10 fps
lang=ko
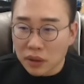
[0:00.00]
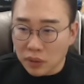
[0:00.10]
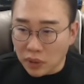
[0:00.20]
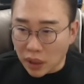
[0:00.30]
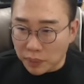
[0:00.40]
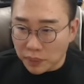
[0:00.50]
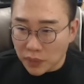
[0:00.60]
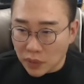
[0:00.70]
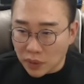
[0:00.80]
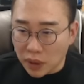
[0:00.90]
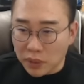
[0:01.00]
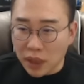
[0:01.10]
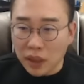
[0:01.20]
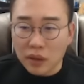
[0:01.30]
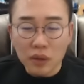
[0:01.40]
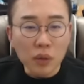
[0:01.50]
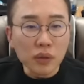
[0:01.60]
이 갭, 갭이 난